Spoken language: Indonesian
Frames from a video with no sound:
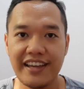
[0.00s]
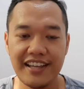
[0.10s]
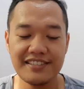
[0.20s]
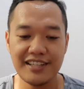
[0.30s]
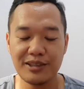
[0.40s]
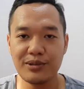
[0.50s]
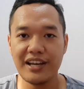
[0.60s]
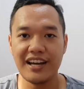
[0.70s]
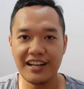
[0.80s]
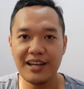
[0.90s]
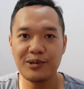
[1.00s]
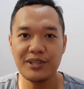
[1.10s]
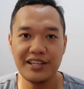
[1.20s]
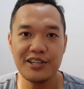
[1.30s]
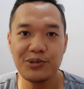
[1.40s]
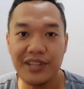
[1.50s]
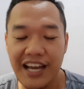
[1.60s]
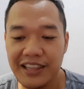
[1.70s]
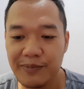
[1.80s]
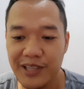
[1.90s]
headset itu ya harga 2-3
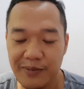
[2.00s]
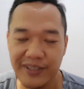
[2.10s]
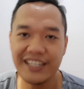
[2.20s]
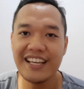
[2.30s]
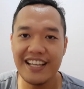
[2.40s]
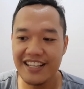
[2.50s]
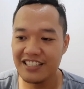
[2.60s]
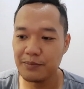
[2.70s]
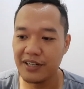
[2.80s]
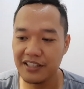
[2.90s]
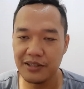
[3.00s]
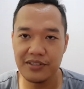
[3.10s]
jutaan teman-teman seperti itu.